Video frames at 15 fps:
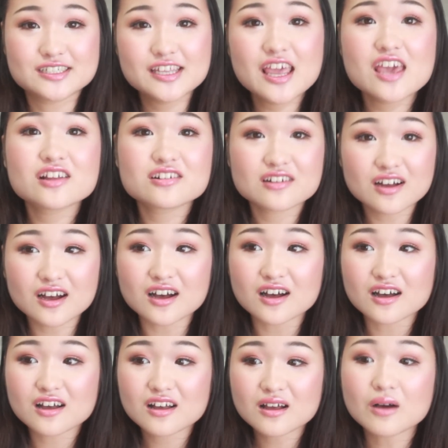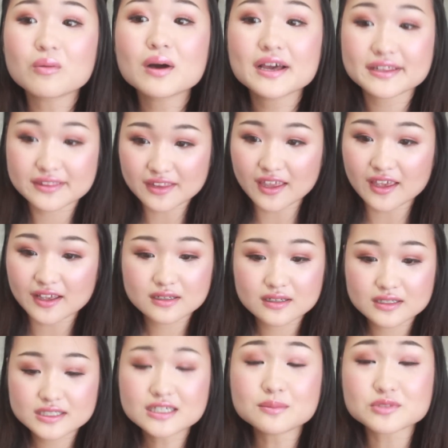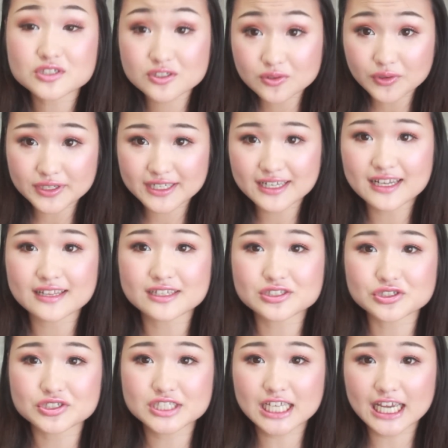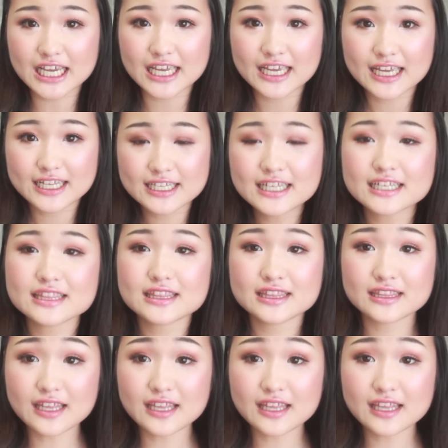ぐネイルが乾いてしかもすごい綺麗な状態に